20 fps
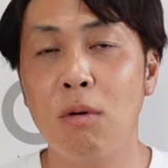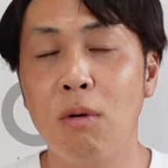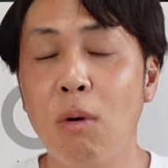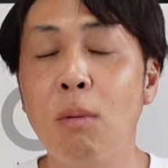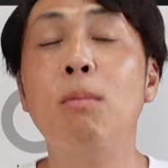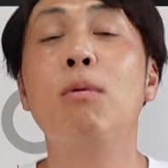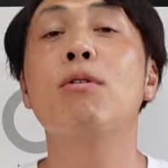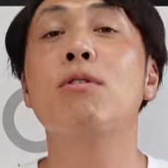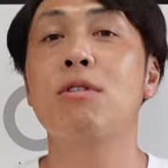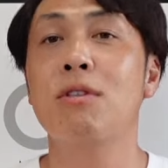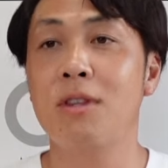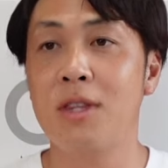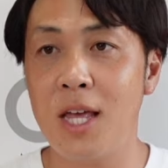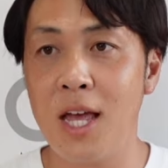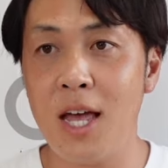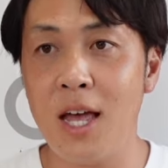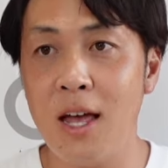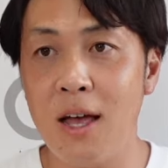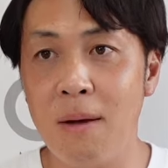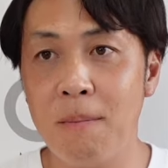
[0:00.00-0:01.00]
思っ
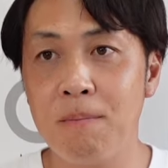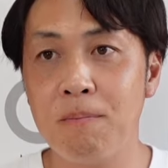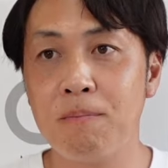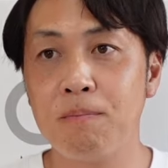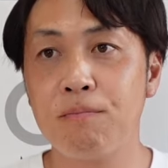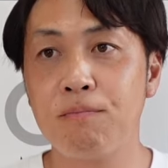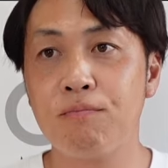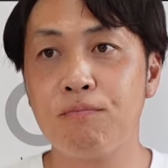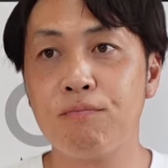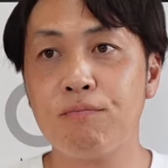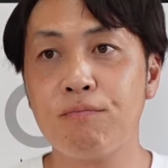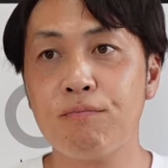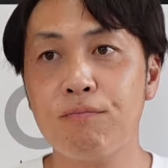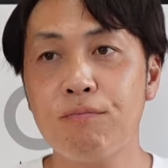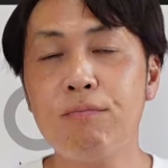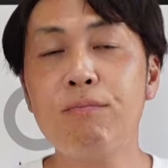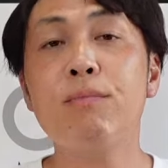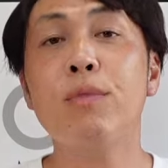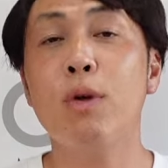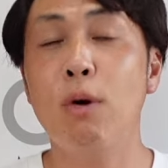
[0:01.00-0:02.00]
て、同じガソリン
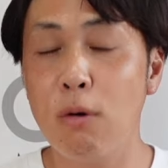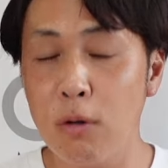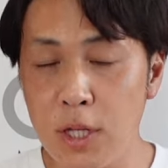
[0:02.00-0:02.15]
車です。